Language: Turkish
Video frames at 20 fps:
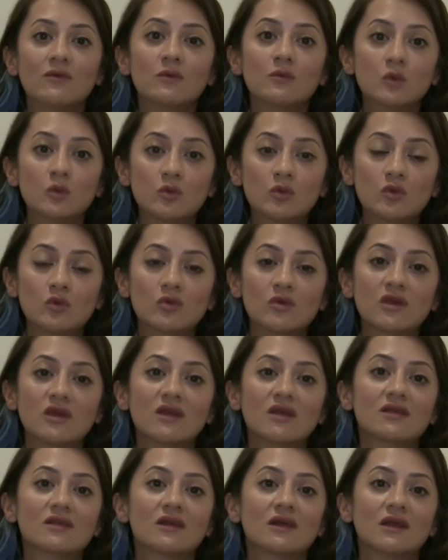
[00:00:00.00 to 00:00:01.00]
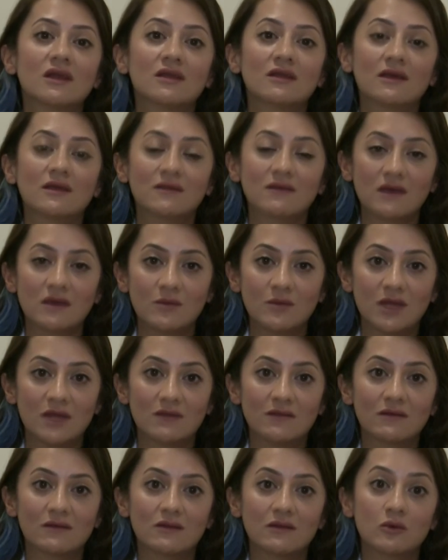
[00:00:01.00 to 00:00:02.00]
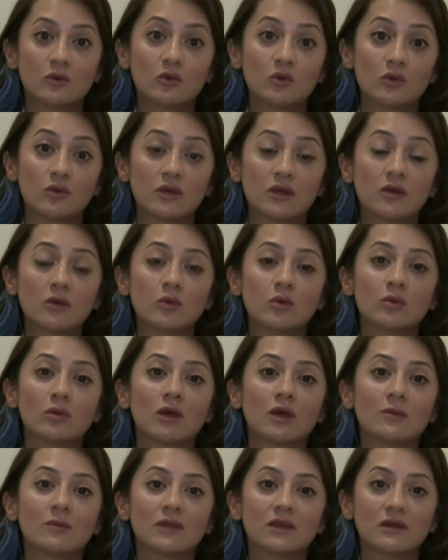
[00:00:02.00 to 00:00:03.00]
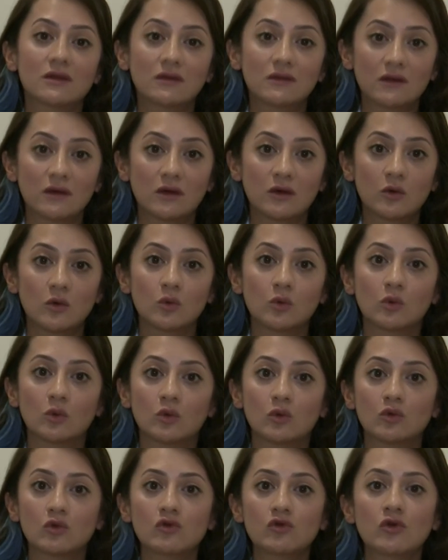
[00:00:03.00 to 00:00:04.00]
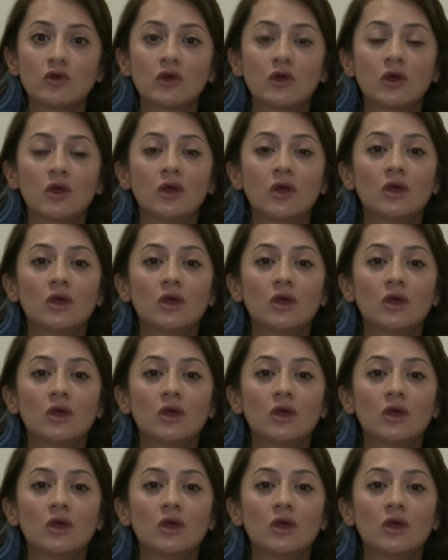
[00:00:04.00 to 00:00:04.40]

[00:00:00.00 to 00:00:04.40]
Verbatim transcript: ve mümkünse eczaneden temin ettikleri ürünleri kullanmaları daha uygun olur.